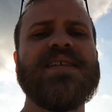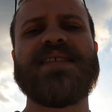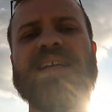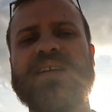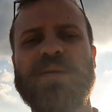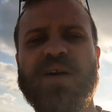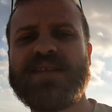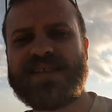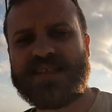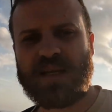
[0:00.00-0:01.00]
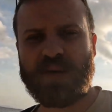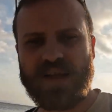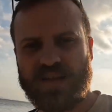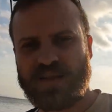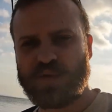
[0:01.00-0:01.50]
Instagram adresini de
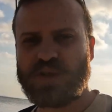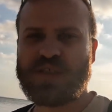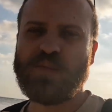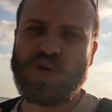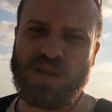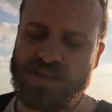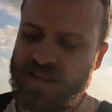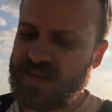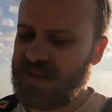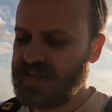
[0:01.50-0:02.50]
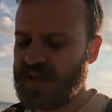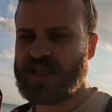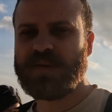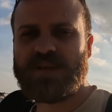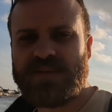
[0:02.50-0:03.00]
ben alta bırakayım. Oradan da yine
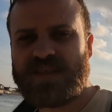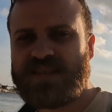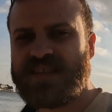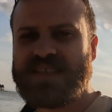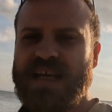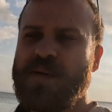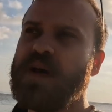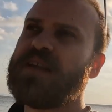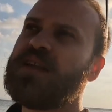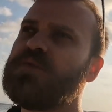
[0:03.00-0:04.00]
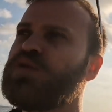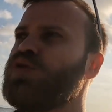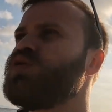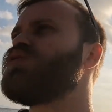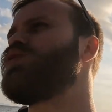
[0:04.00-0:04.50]
takip edebilirsiniz. DM'den bir
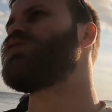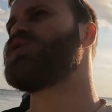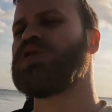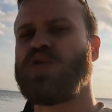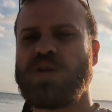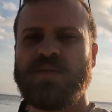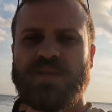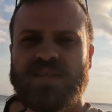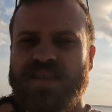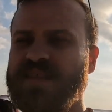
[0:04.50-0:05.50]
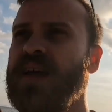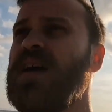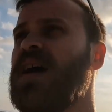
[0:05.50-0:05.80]
sorunuz olursa sorabilirsiniz.